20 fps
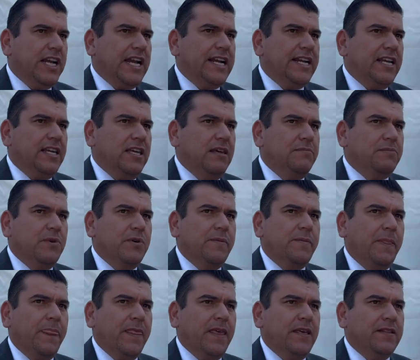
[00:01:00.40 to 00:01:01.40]
gran equipo
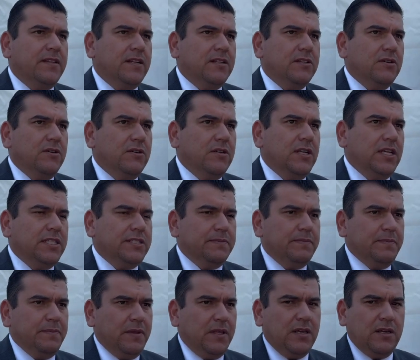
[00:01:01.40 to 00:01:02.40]
entre todas las
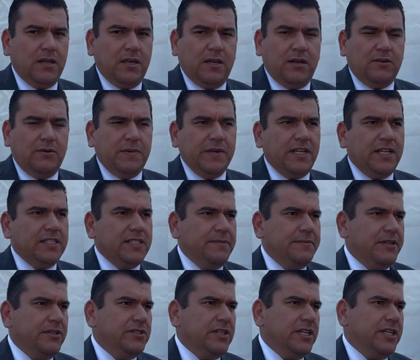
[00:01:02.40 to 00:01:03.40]
eh, compañeras y
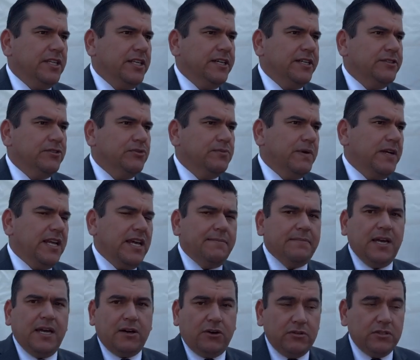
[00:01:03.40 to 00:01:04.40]
amigos aquí de Jesús María,
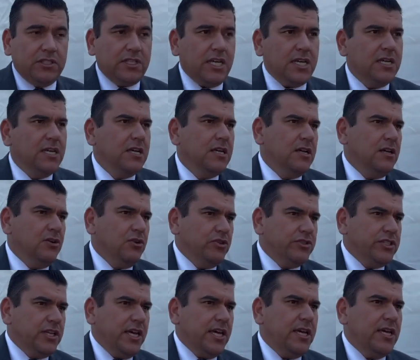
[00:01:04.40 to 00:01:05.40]
me consta, lo
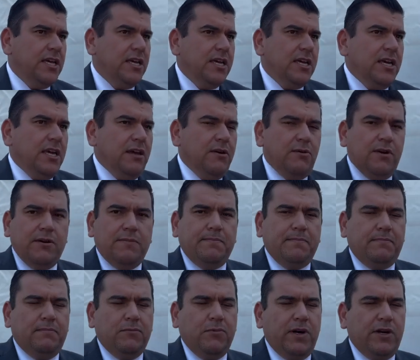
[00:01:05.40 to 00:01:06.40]
sé, y
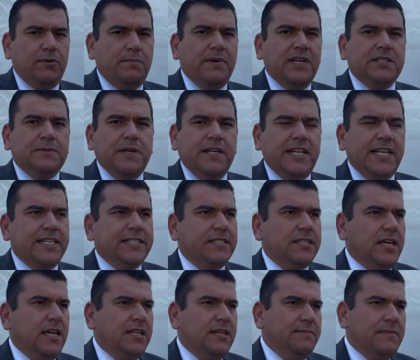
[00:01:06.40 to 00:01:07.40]
bueno, más bien
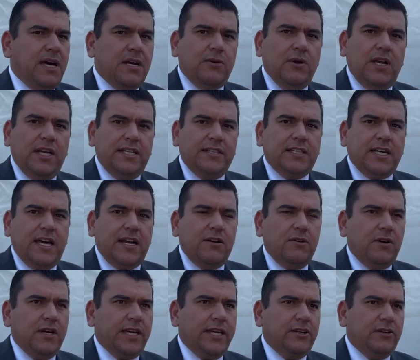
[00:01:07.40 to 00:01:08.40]
es animarlo,
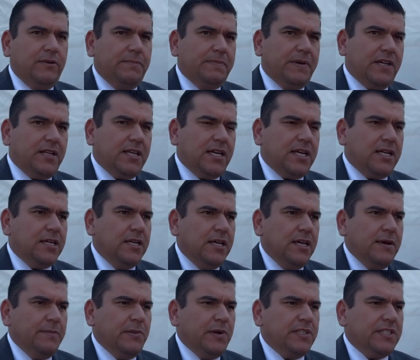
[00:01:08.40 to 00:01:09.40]
alentarlo a que no pierda
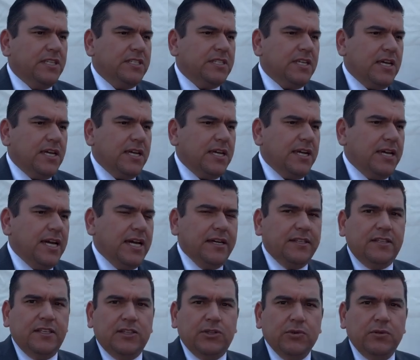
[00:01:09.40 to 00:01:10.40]
pues esa
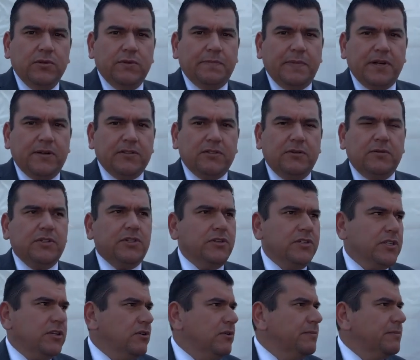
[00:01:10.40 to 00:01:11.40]
actitud, pero sobre todo
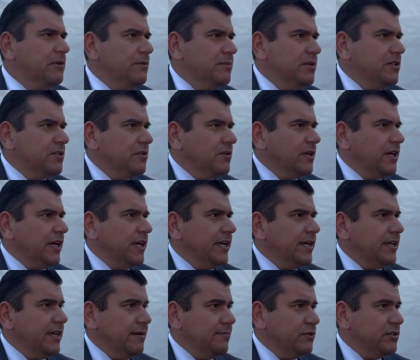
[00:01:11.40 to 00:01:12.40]
ese compromiso
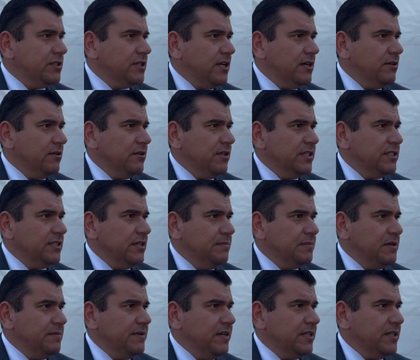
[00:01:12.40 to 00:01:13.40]
que ha mostrado desde el
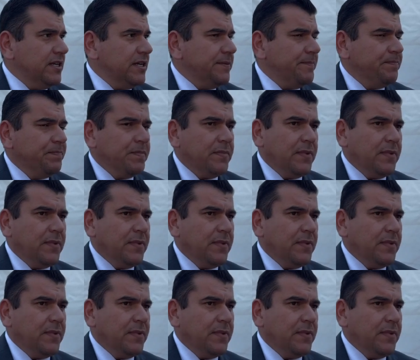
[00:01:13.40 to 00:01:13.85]
primer día